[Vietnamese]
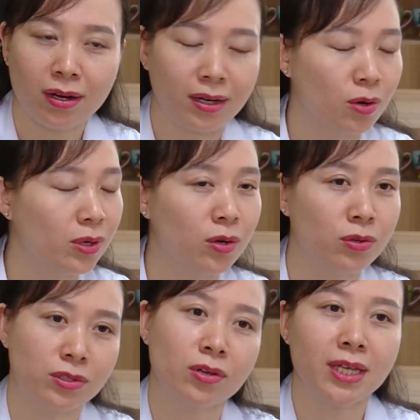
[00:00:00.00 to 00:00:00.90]
đau
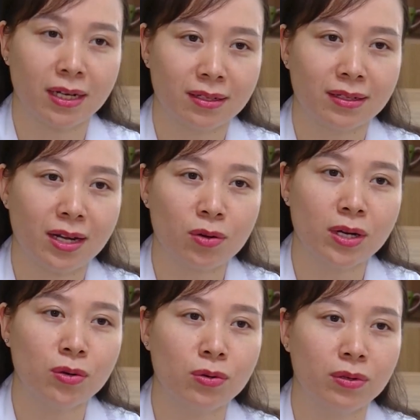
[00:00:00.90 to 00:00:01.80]
đầu rõ rệt đau
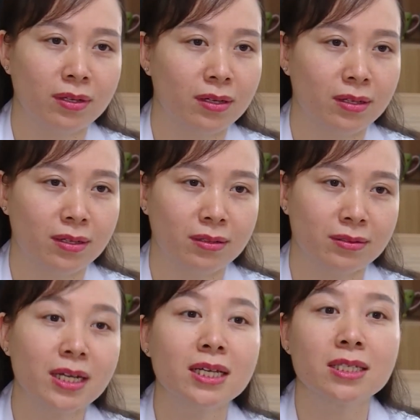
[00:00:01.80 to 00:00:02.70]
đầu
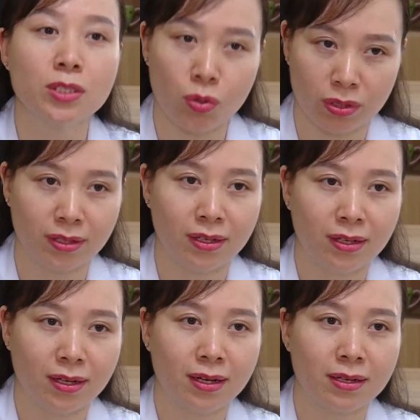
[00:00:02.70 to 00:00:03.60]
ờ, rất là dữ dội
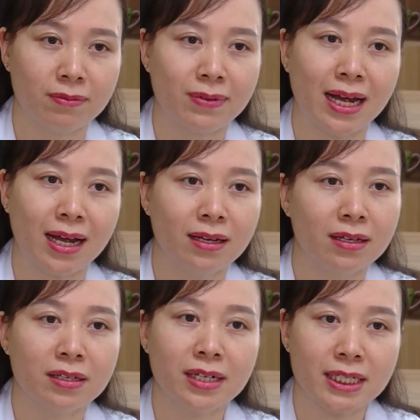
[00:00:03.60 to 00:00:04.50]
ờ, và
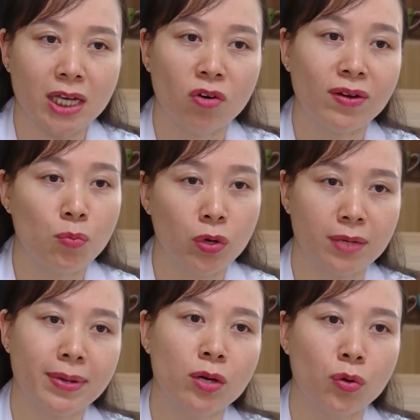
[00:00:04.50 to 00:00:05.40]
những cái cháu vào muộn
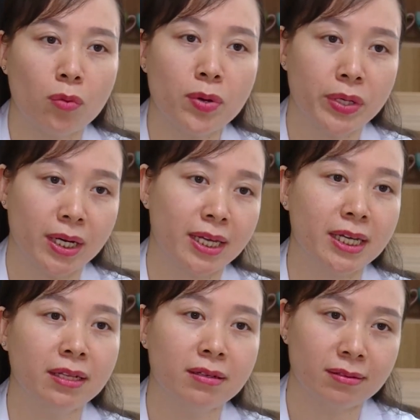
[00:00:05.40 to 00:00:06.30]
thì bắt đầu có biểu hiện là
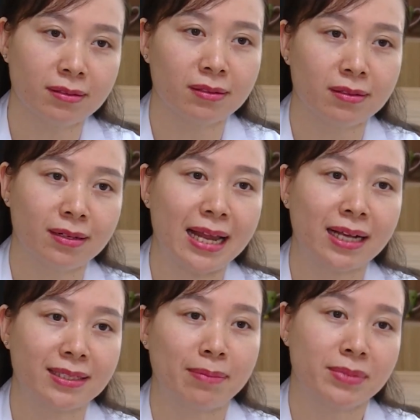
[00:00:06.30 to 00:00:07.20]
ý thức
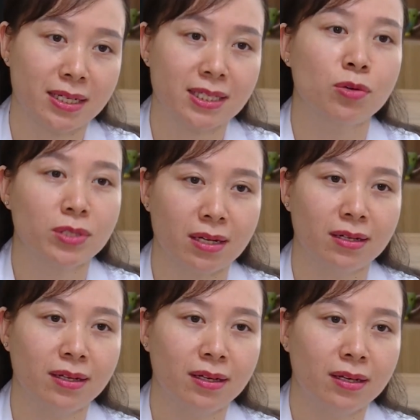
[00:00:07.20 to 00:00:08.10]
đang giảm dần xấu dần
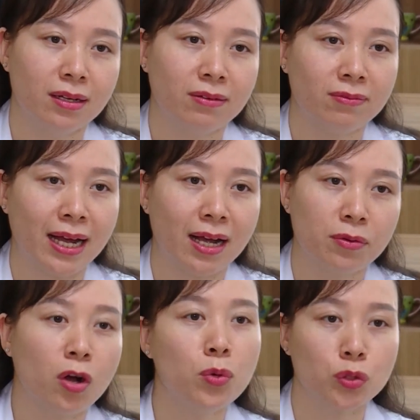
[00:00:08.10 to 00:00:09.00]
và
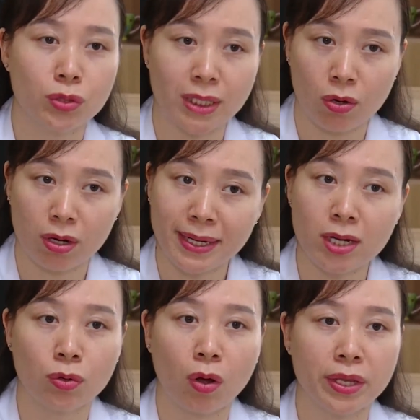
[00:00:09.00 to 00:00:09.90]
có một số cháu đã bắt
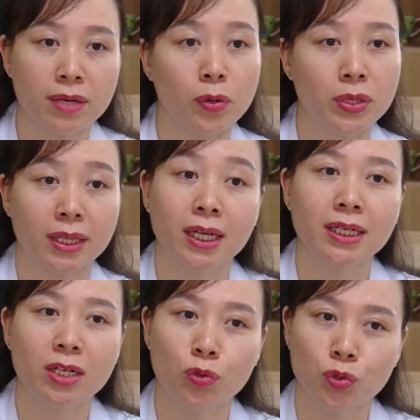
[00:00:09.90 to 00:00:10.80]
đầu có những biểu hiện thần
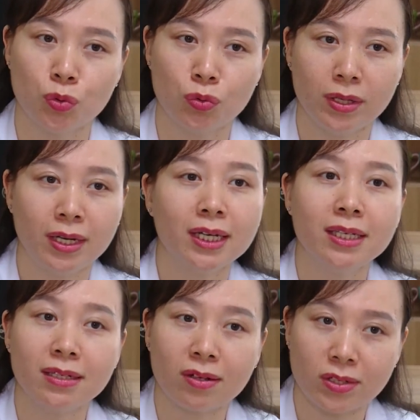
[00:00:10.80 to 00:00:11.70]
kinh khu trú
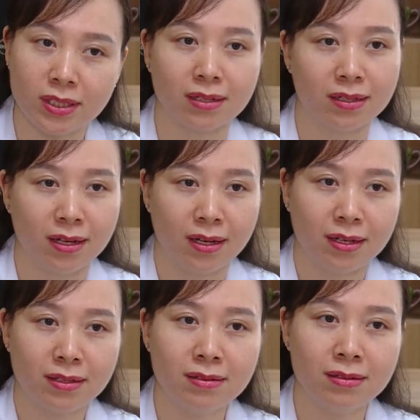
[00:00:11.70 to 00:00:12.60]
như co giật
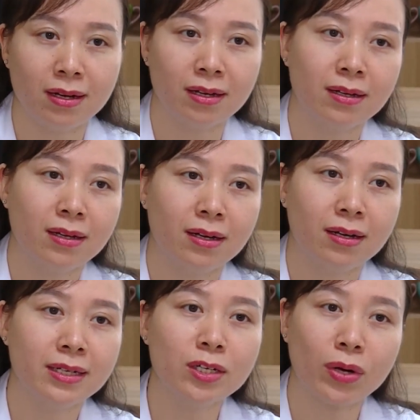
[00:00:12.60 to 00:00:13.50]
như
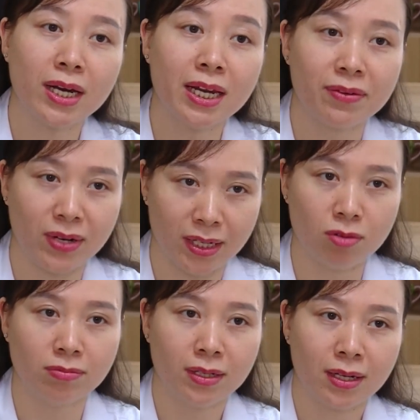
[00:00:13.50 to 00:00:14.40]
ờ, liên quan đến liệt vận
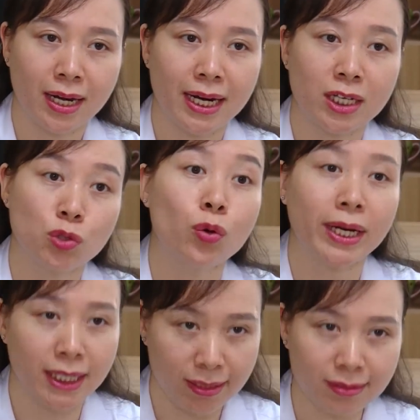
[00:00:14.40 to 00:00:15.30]
động hay là rối
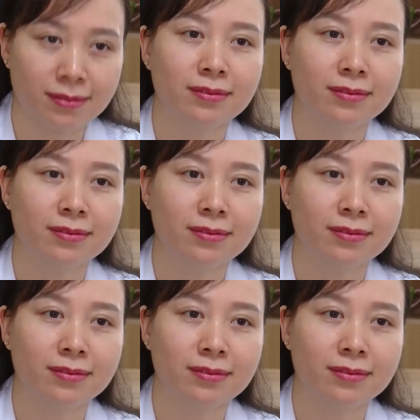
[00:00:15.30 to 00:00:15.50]
loạn ý thức.